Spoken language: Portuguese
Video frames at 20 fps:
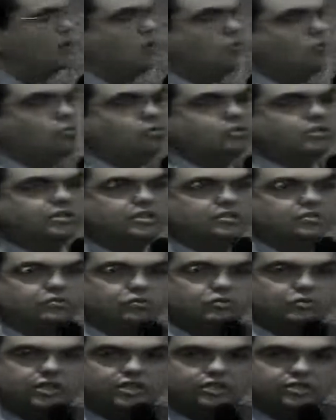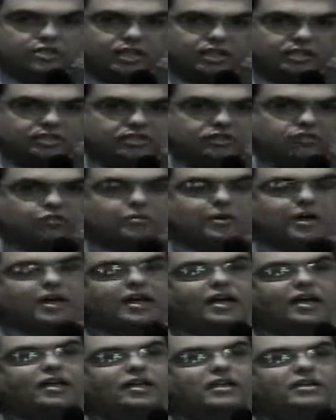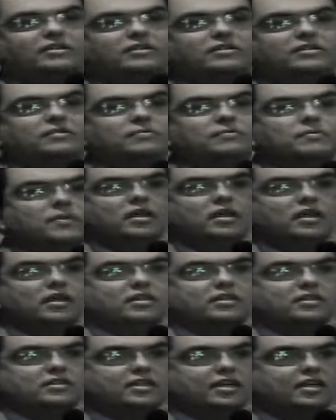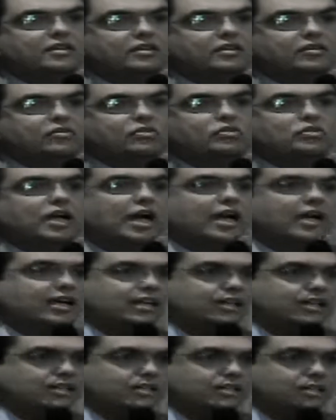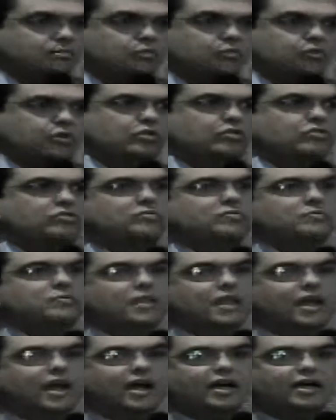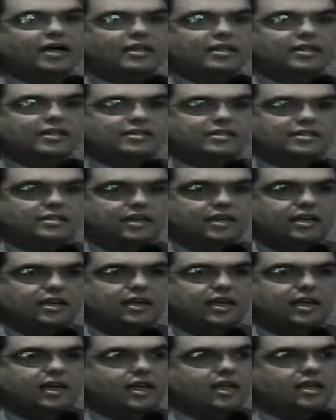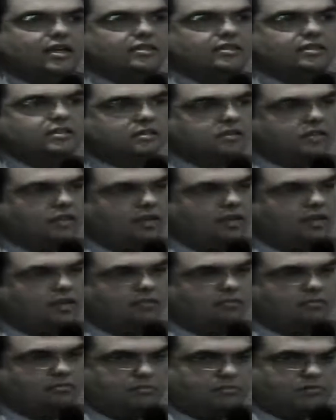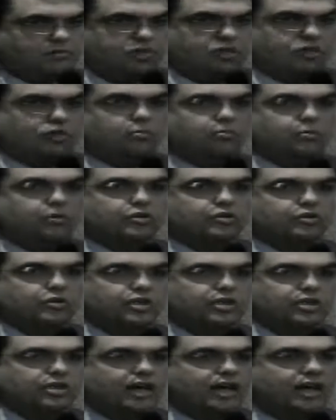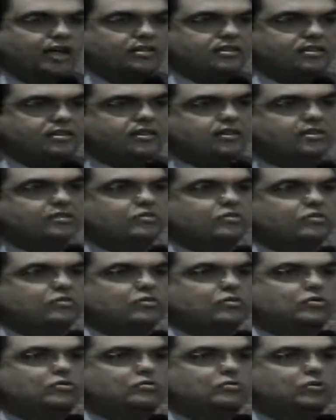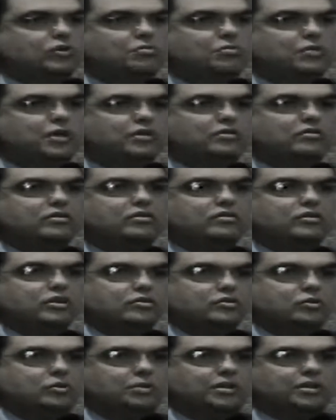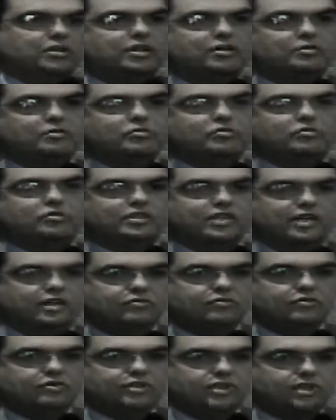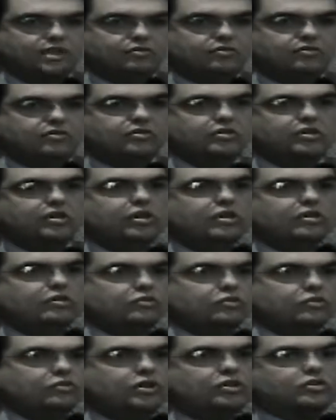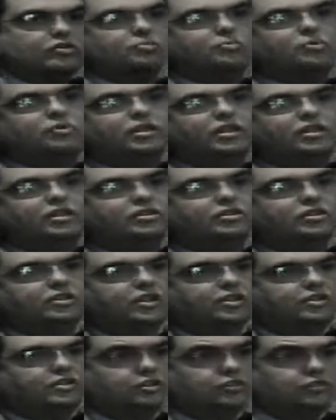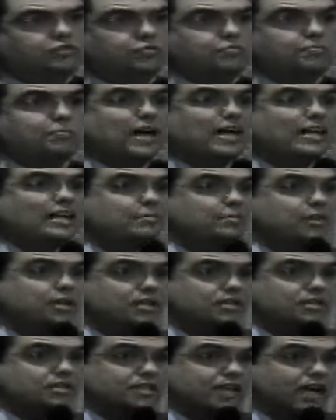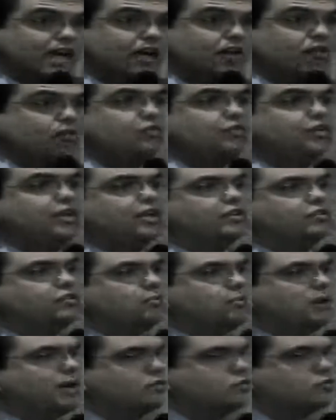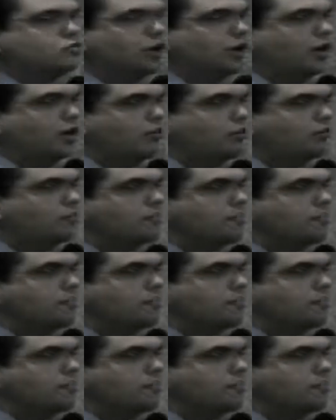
o Museu do Legislativo Macaense, e dizer a Deus agradecer muito, agradecer de ter tido a oportunidade que no momento que nós completamos 200 anos do nosso poder legislativo, parabenizar o vereador Maxwell